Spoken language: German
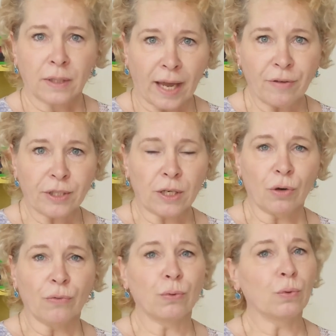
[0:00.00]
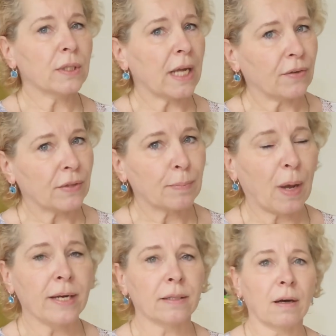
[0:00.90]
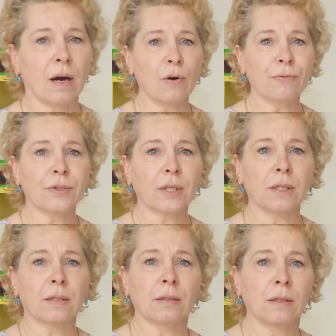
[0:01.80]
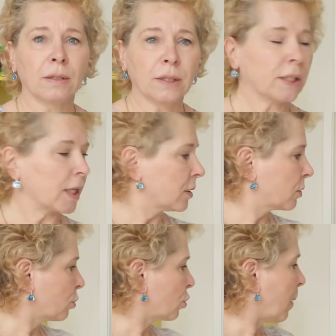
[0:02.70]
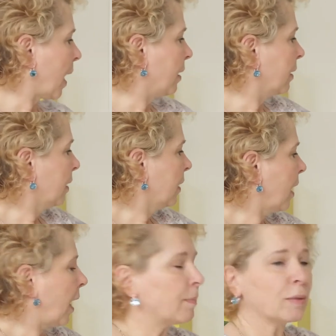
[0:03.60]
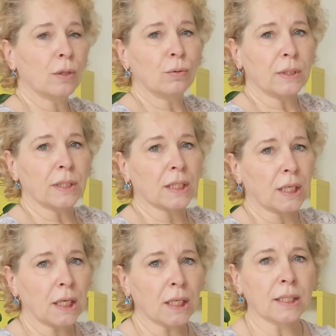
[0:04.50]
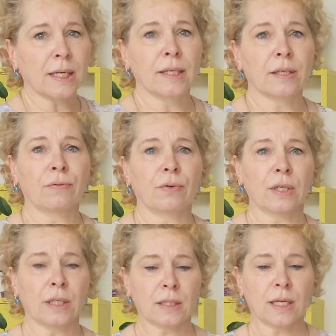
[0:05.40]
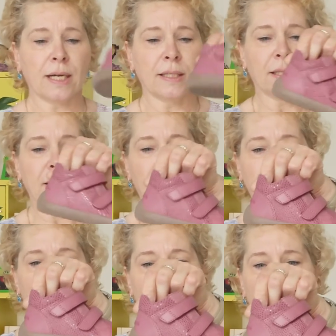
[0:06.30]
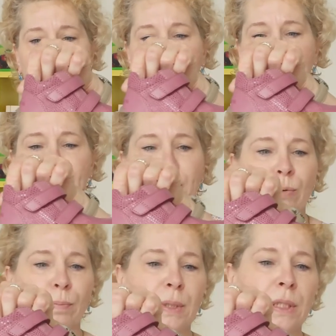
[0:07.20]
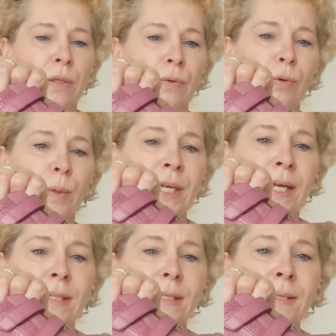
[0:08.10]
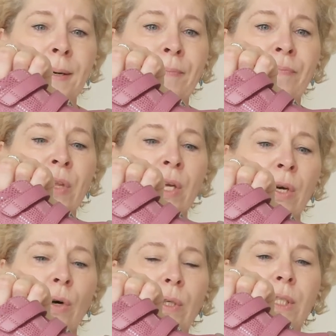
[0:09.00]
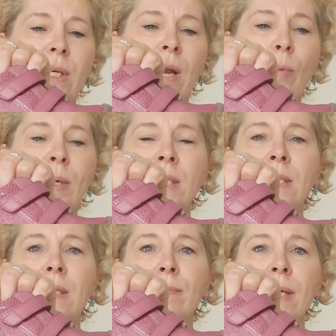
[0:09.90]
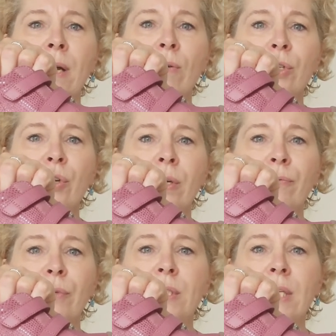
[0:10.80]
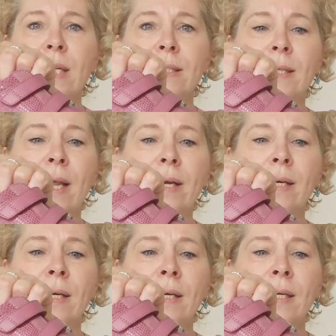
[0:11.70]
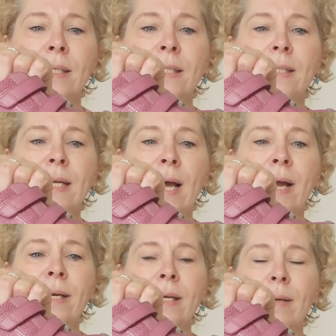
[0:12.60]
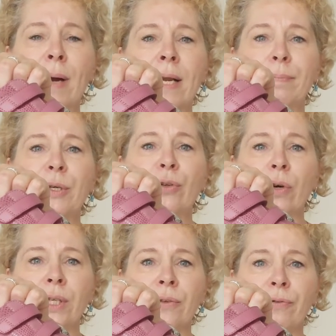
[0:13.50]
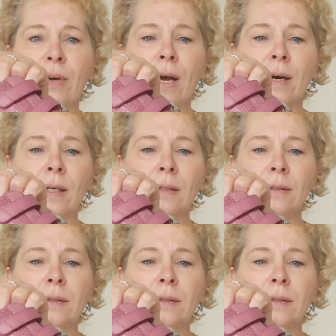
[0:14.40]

Kräftigerer Fuß, etwas breiterer Auftritt, nicht ganz so schmal. Absolutes Gegenteil davon ist halt dieser. Ich glaube, ich stelle es mal so ein bisschen übereinander. Und ich glaube, hier sieht man auch schon für Sie als Laie, dass der eine eben halt bedeutend flacher